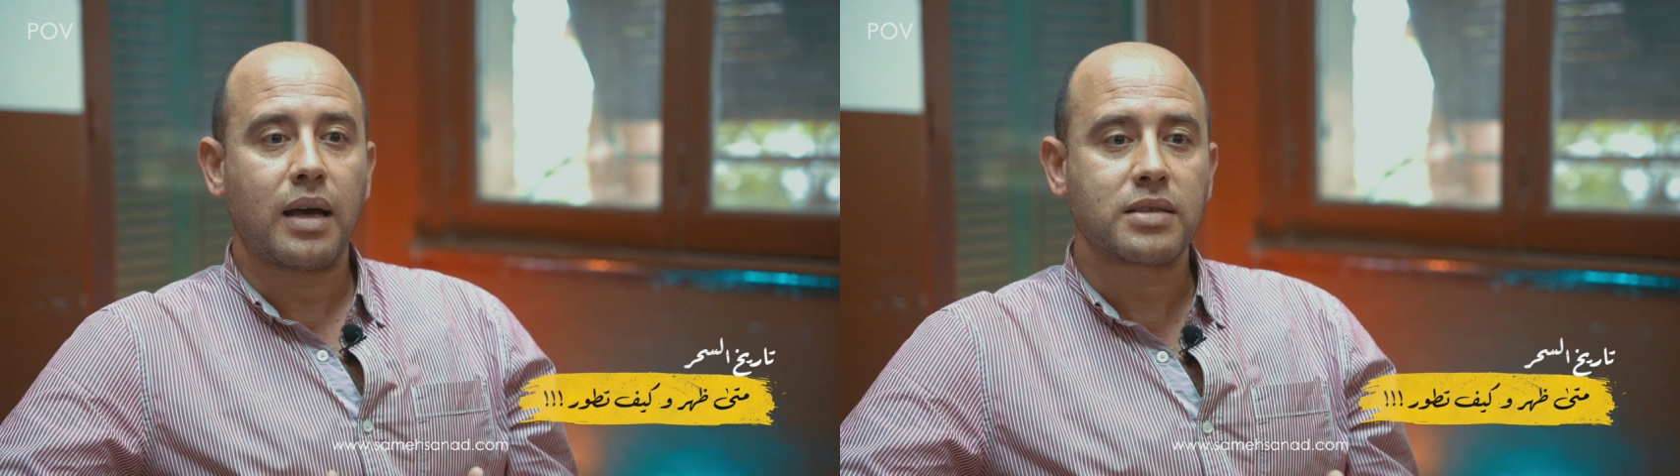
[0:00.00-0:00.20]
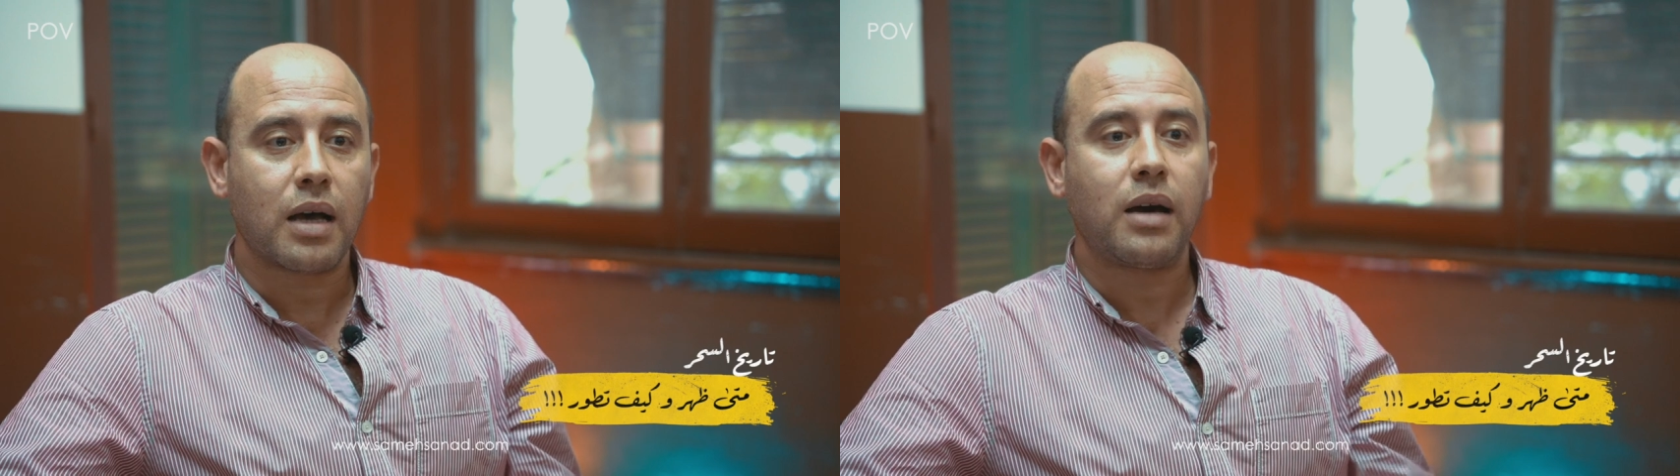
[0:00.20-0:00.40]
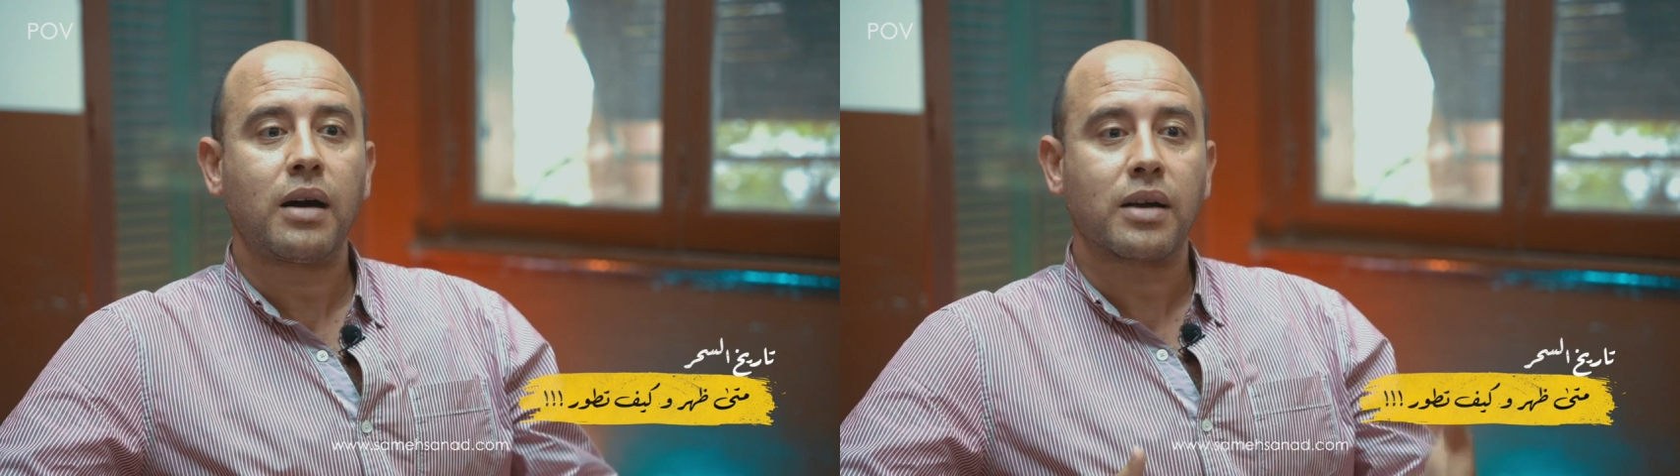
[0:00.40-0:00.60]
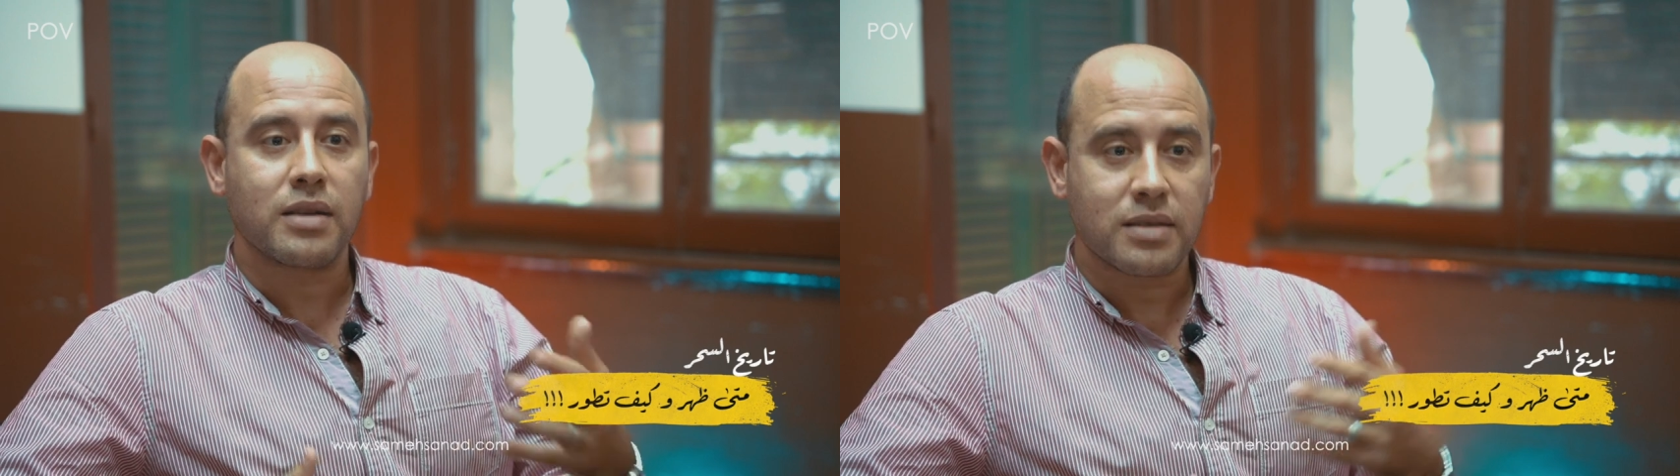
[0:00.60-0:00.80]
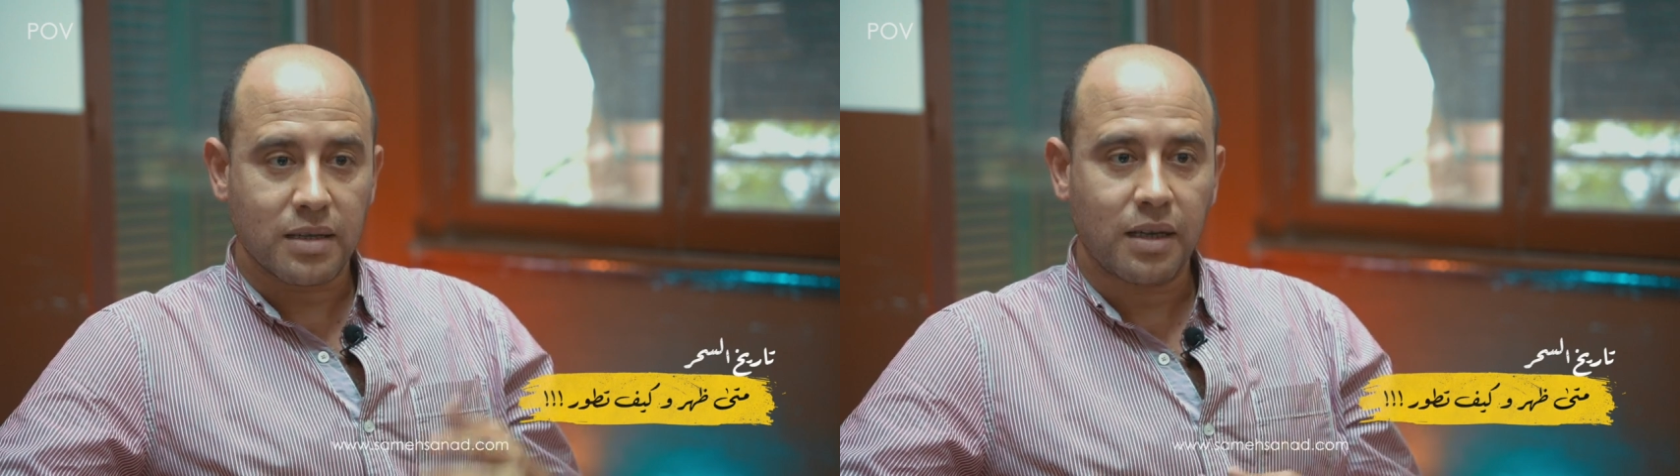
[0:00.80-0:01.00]
اسخر
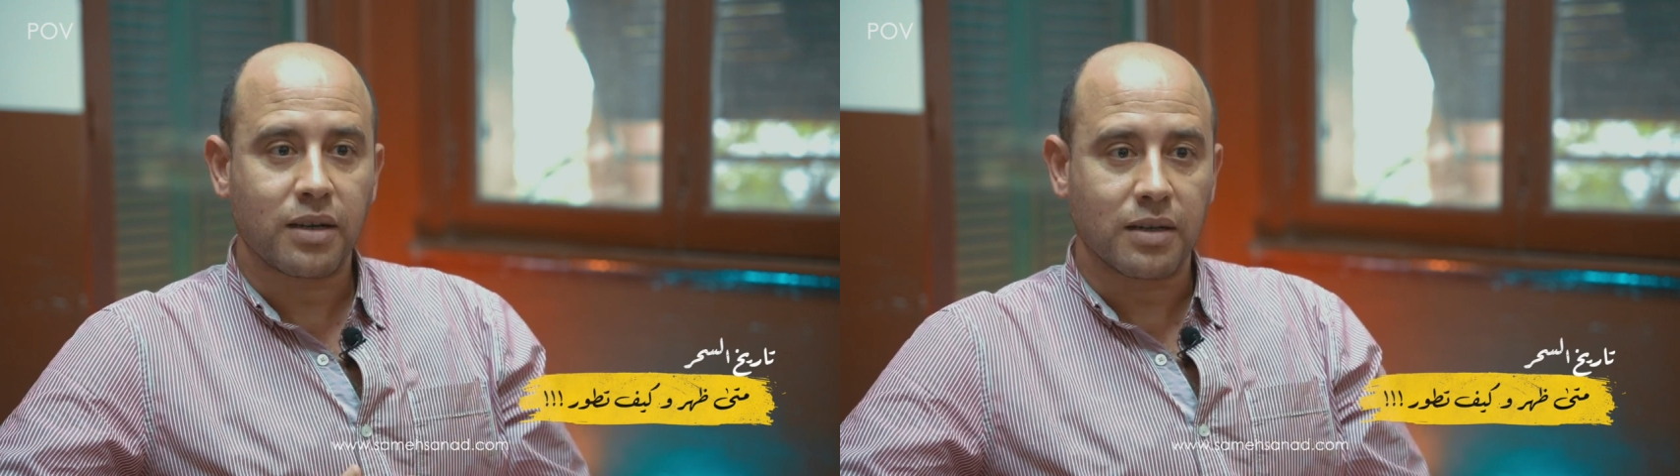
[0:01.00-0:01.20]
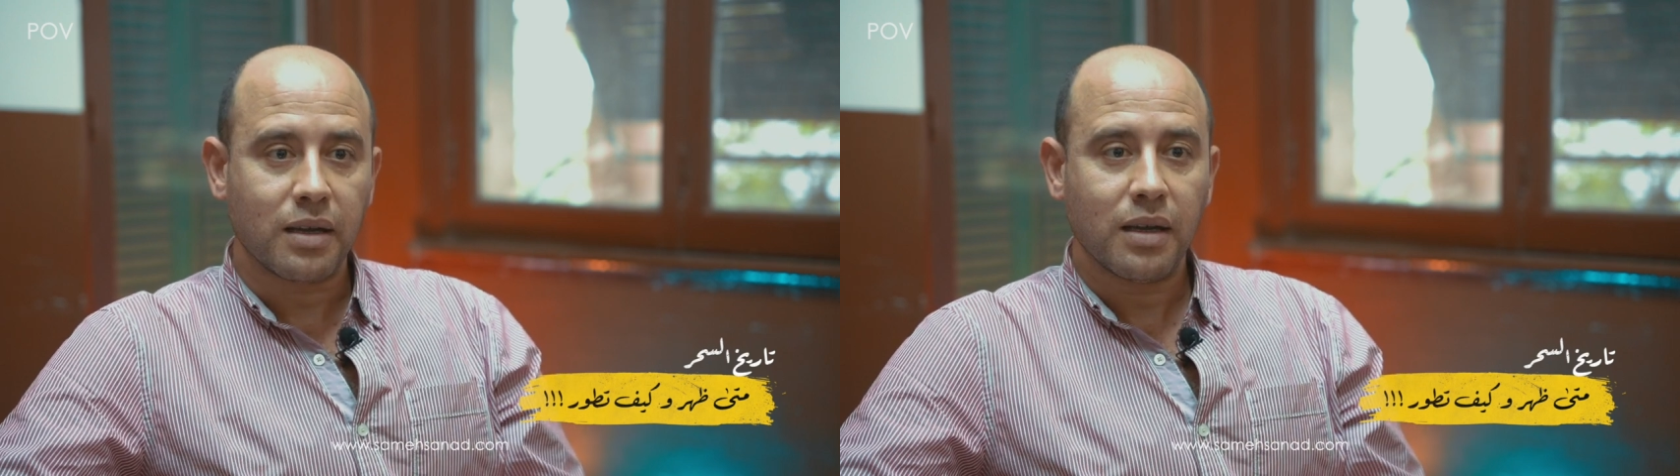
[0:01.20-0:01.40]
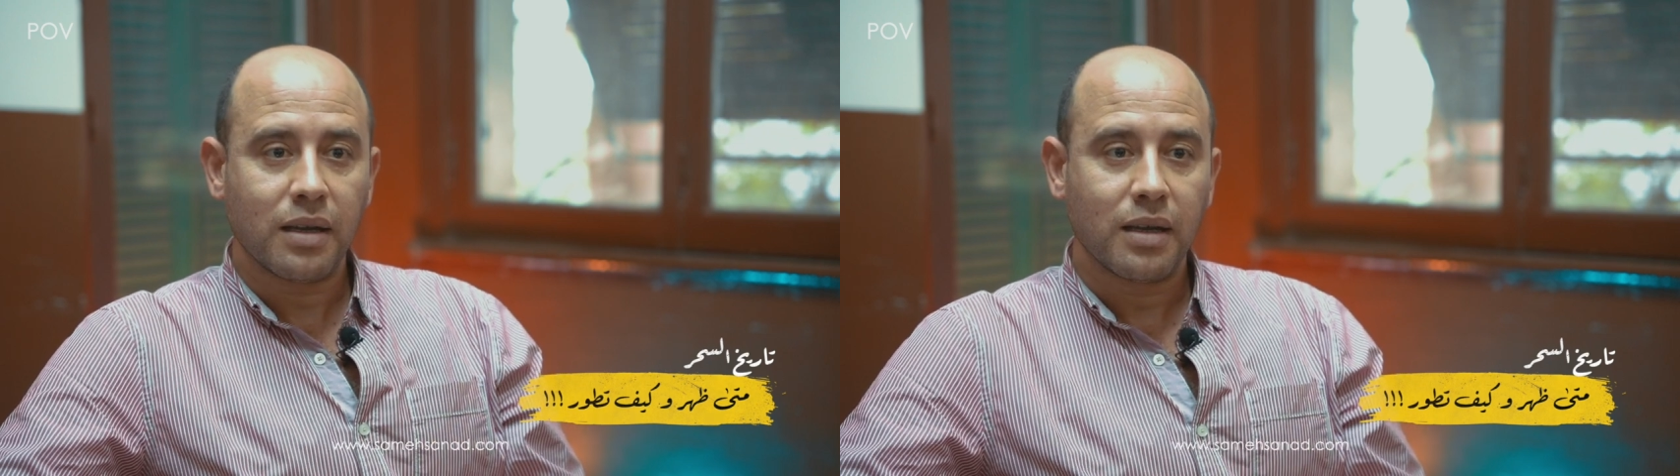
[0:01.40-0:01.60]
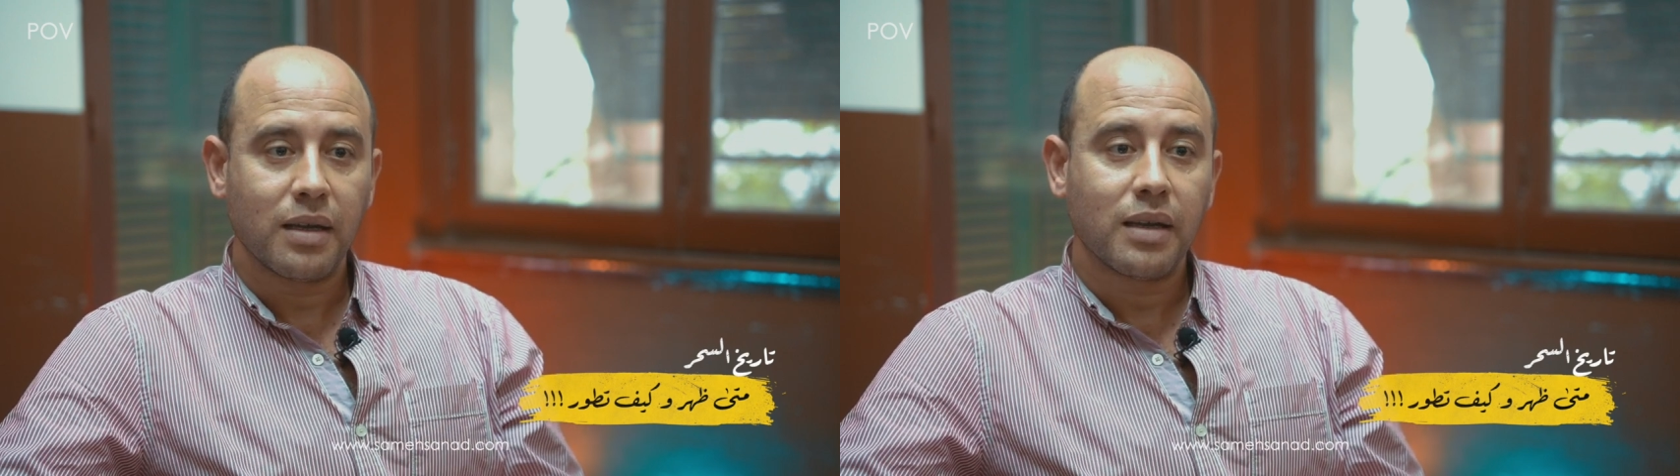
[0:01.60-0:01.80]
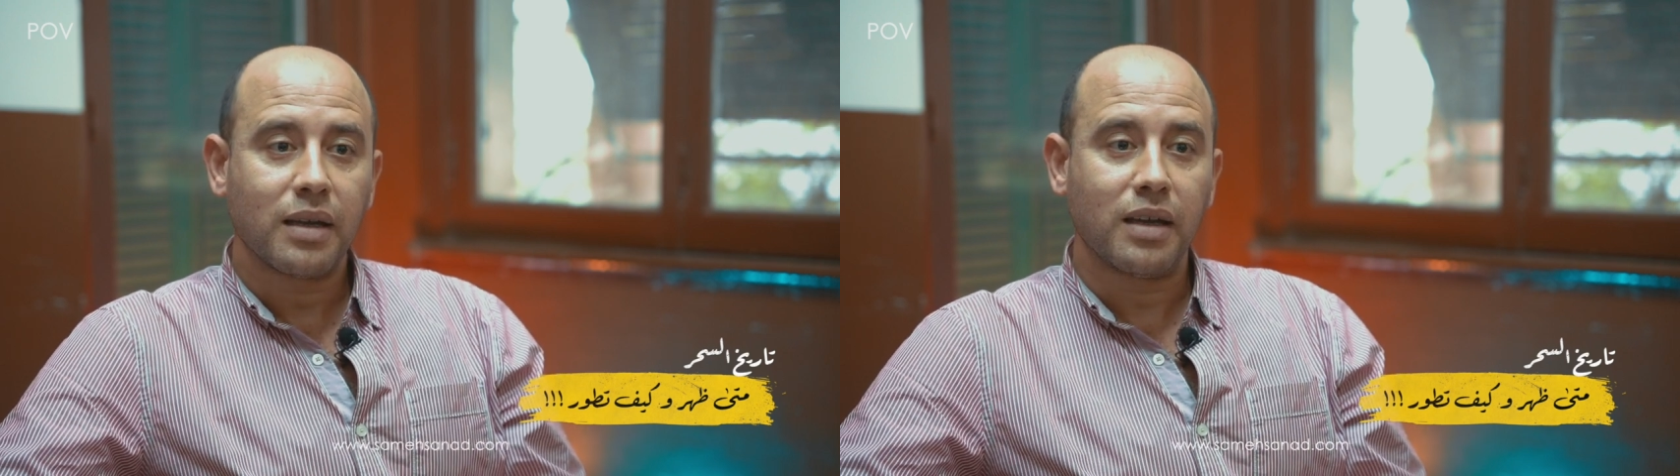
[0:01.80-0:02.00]
السحر ده مم.